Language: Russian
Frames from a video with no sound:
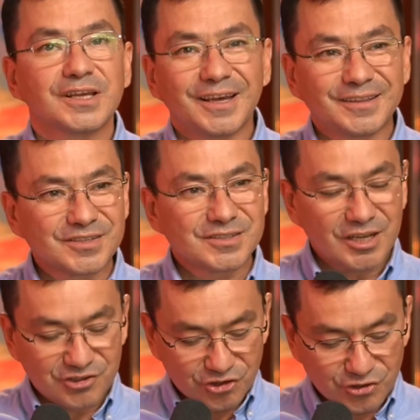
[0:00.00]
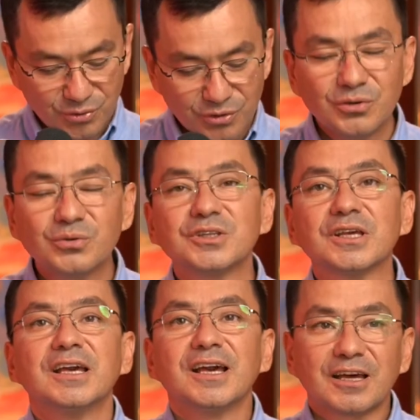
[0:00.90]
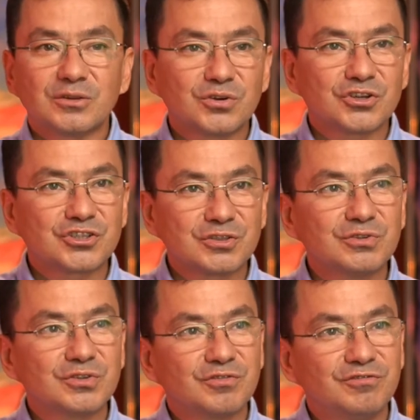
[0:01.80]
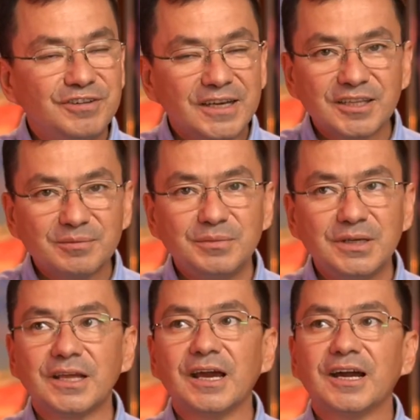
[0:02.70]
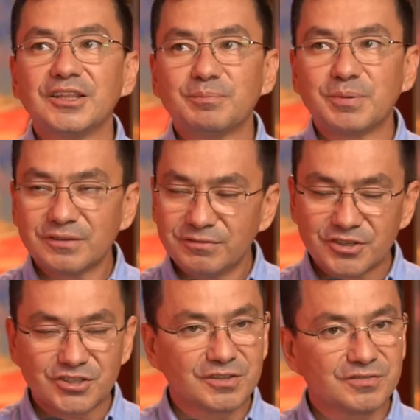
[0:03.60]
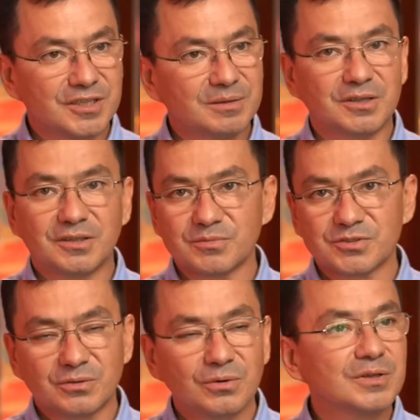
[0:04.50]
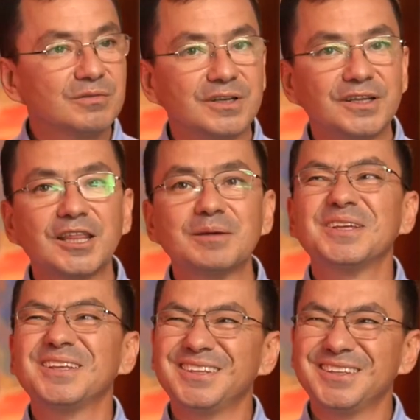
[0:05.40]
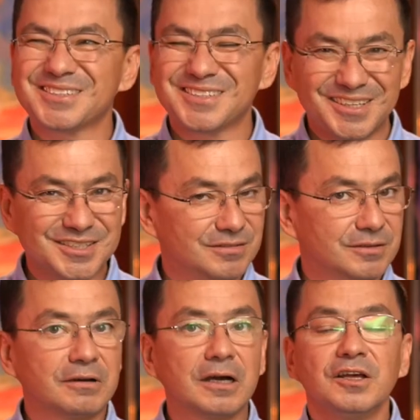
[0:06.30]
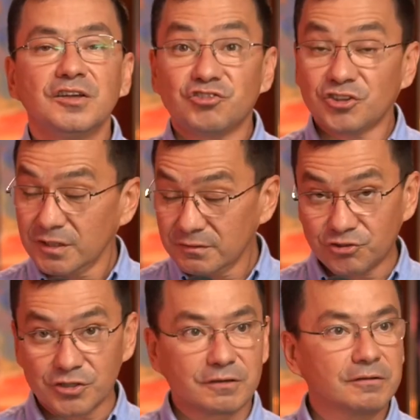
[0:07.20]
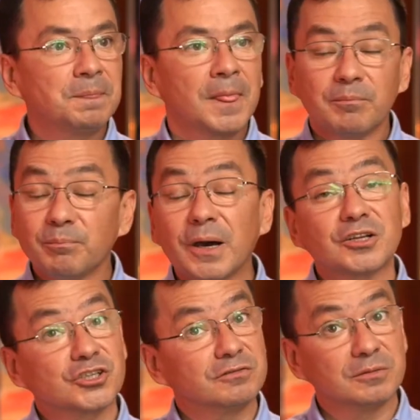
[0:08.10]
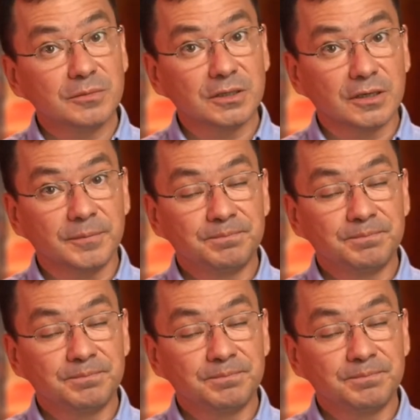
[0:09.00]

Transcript: Это значит, что люди, которые живут в этом мире, они подвержены всем этим законам, влиянием естественного, человеческого, падшего мира.